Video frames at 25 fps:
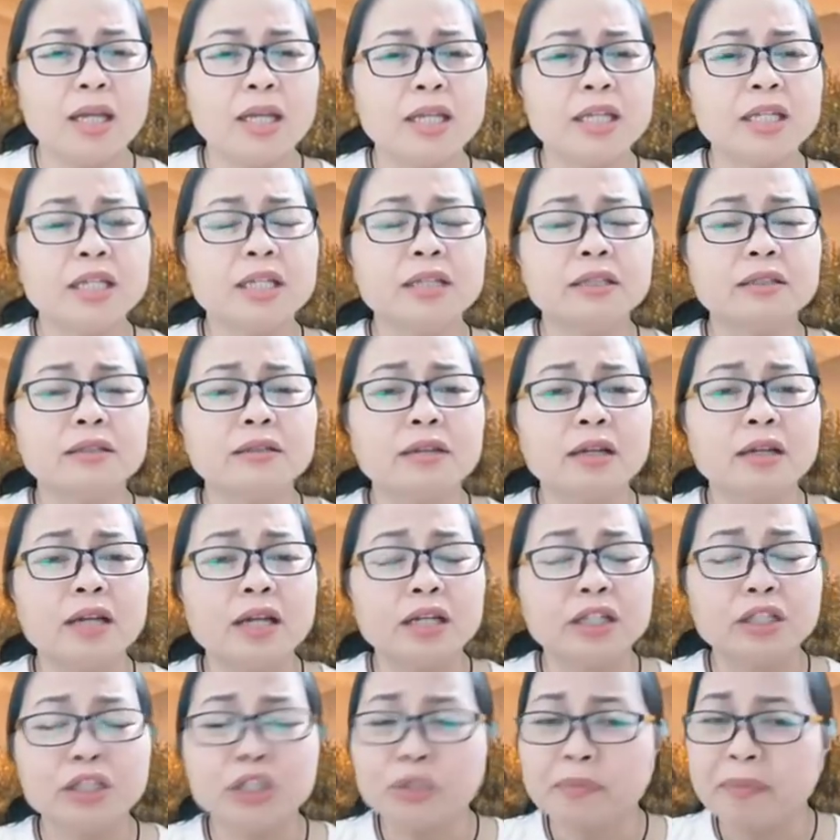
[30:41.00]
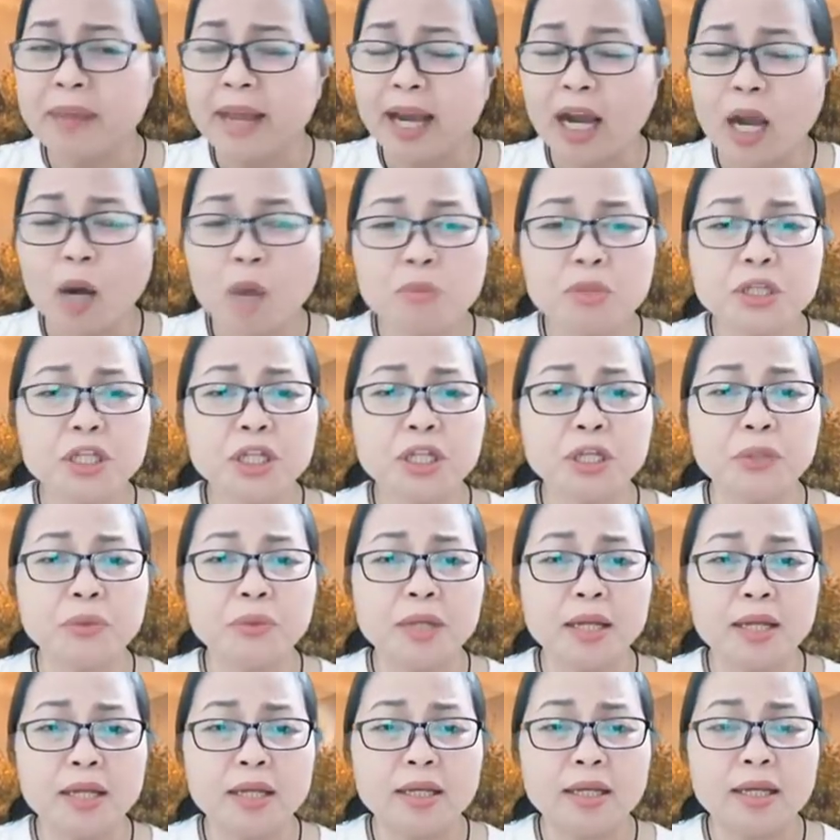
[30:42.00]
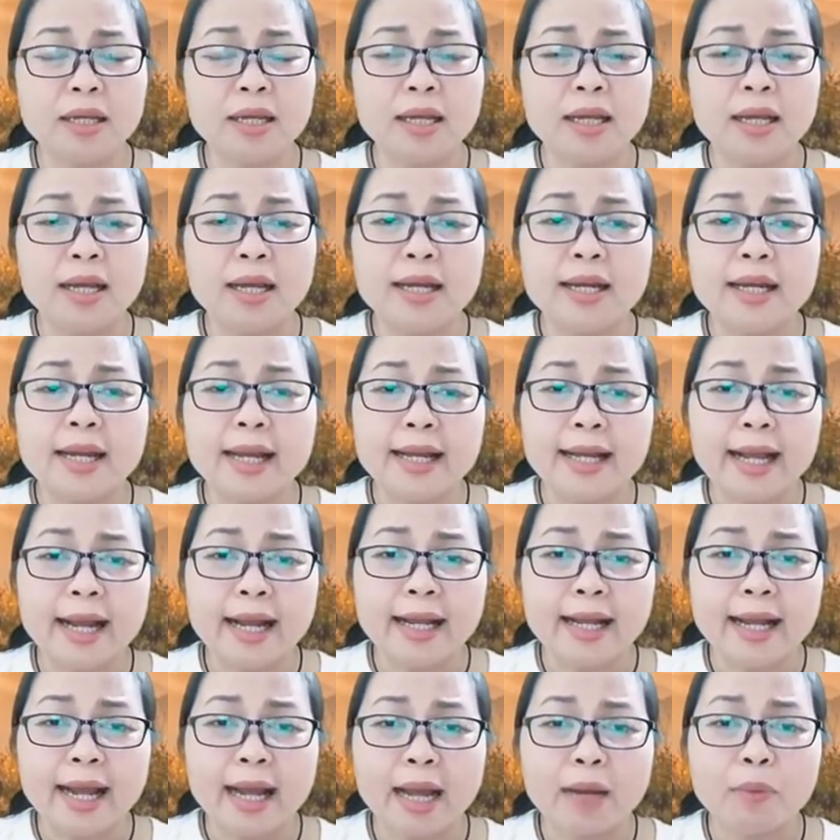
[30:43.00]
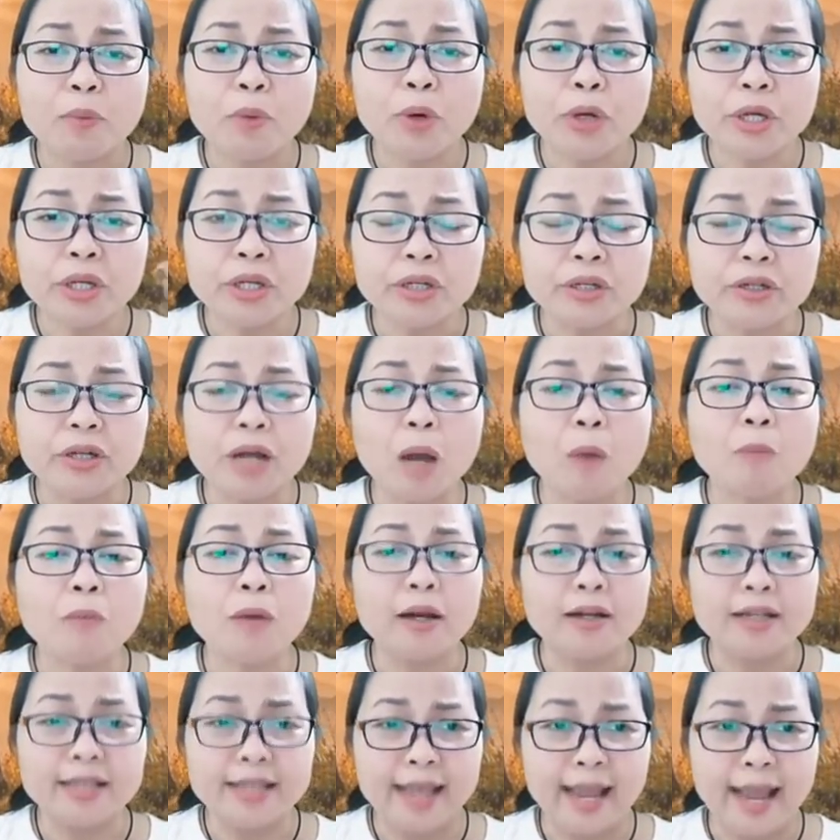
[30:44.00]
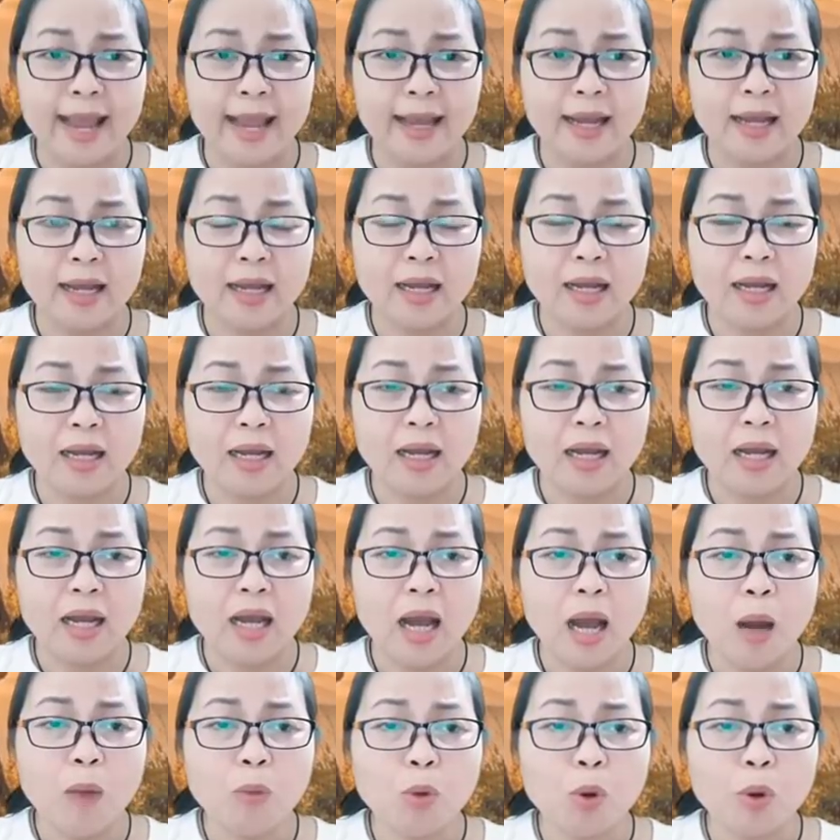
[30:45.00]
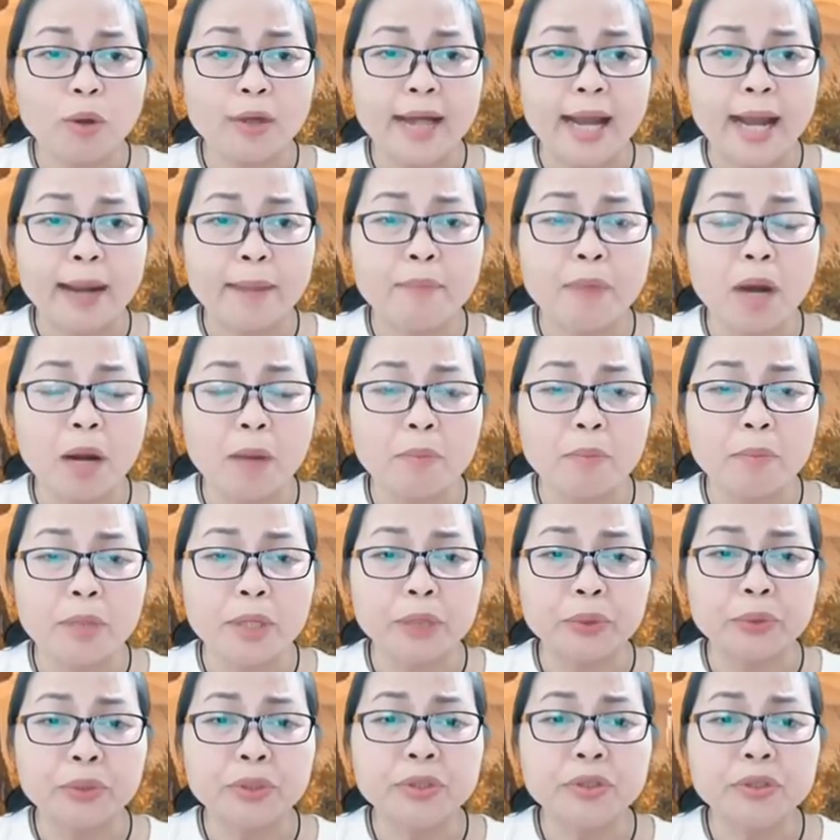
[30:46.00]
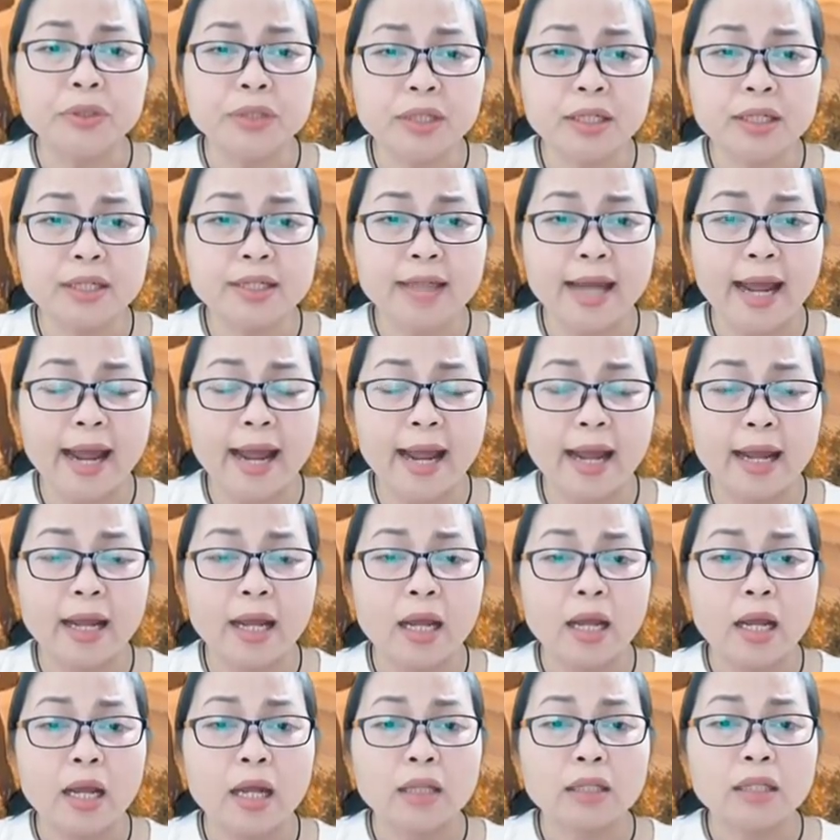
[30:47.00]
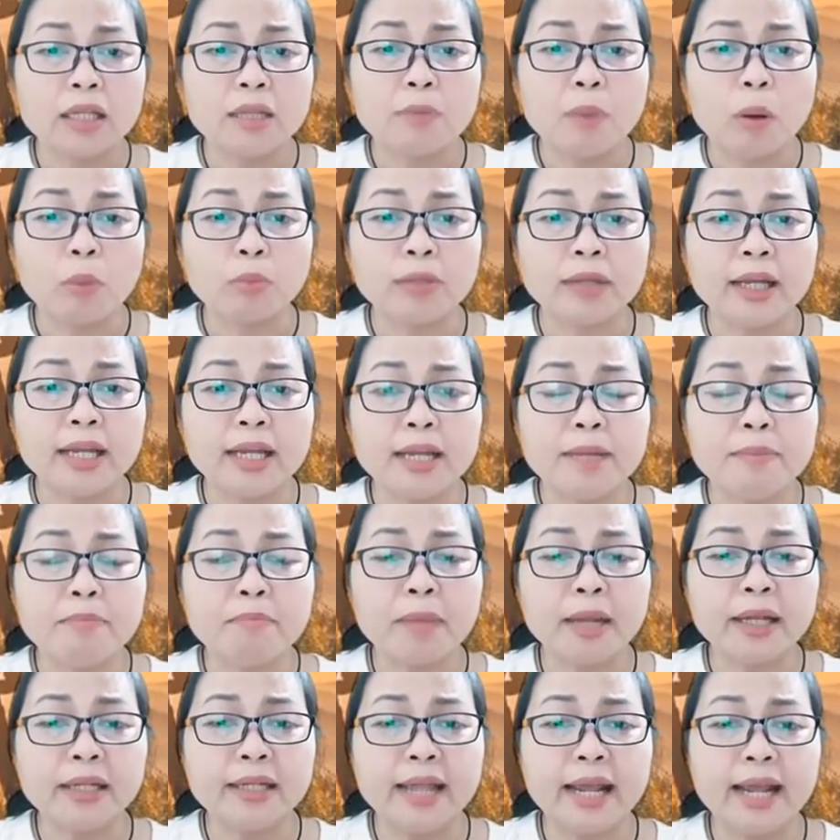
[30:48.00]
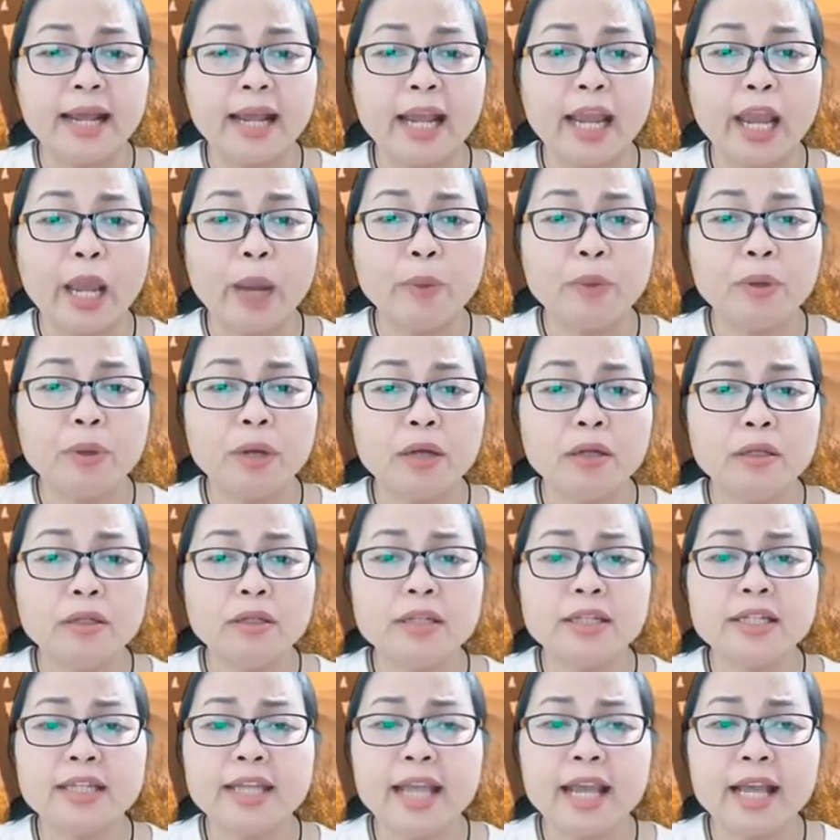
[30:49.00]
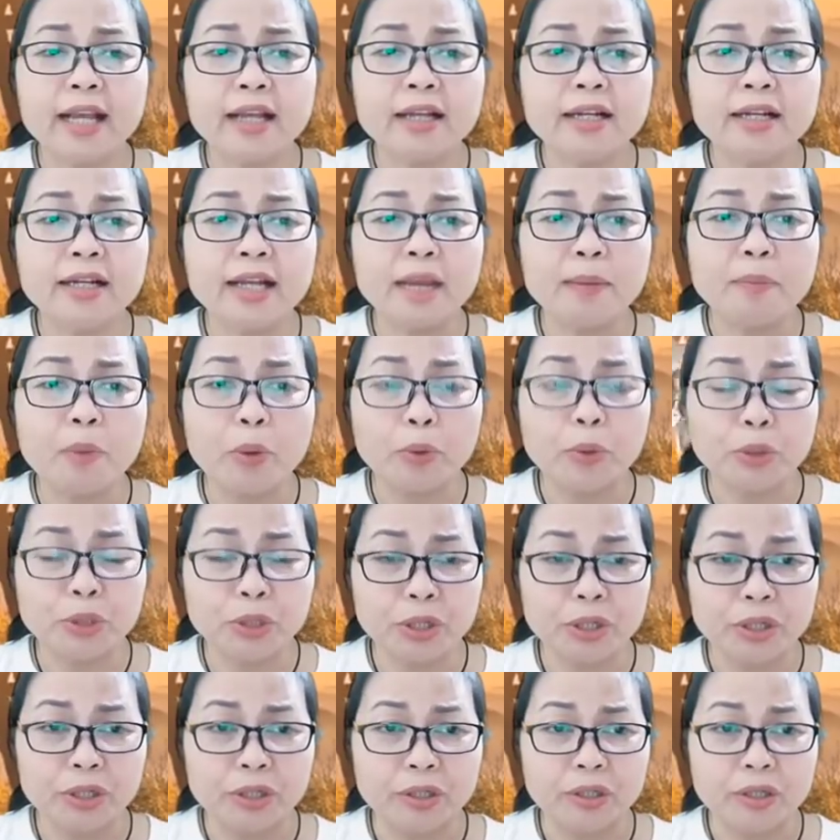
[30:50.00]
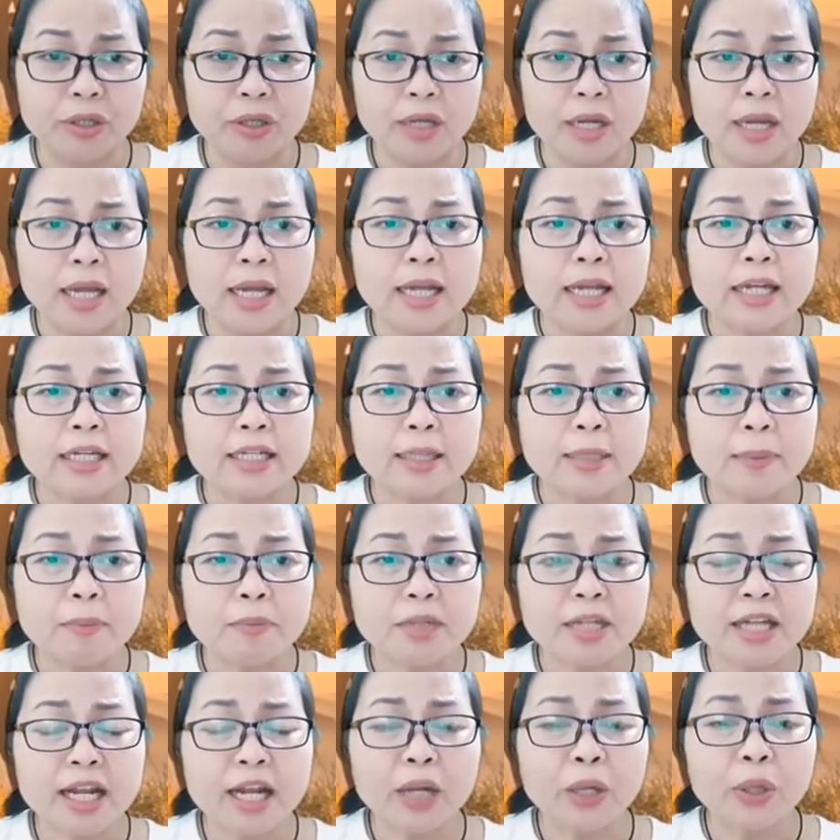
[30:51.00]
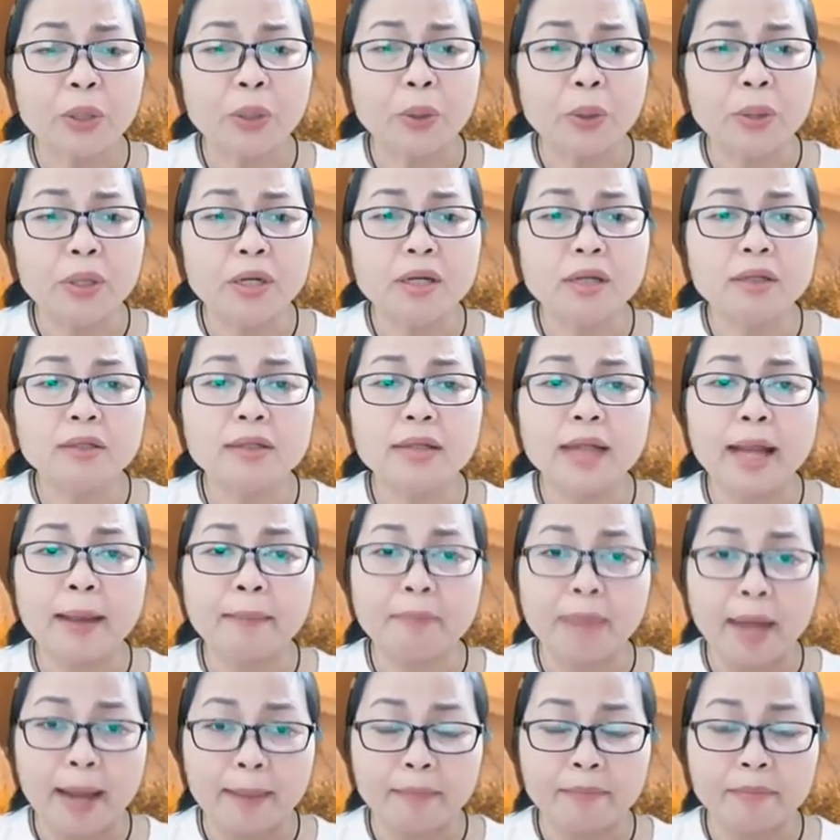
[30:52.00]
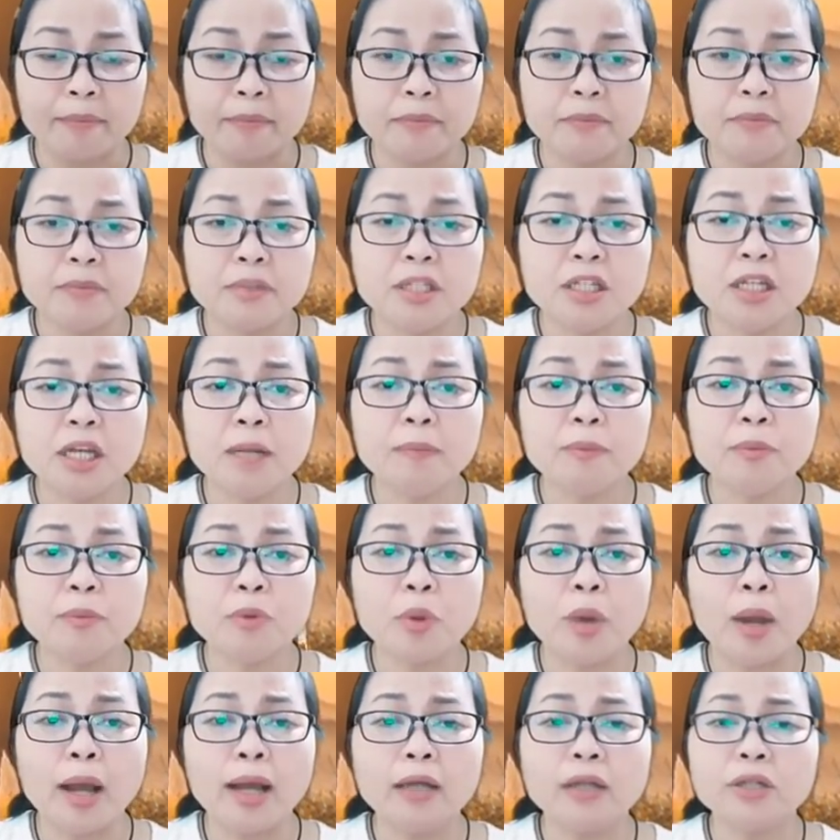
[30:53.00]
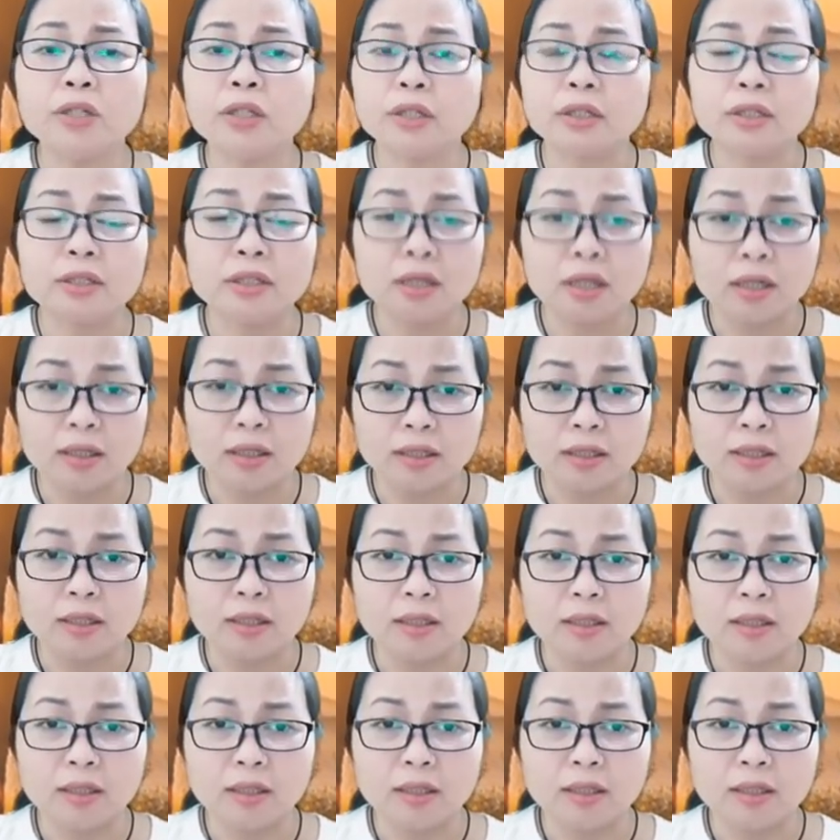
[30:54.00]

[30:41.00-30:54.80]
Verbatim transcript: Nhưng người mẹ không chịu đi, lại khăng khăng muốn giữ ông ở nhà. Ông còn đang bận bịu chưa dứt ra, thì bỗng thấy mây đen kéo đến che kín cả bầu trời. Sấm sét nổi lên ầm ầm, chớp nhoáng rực trời.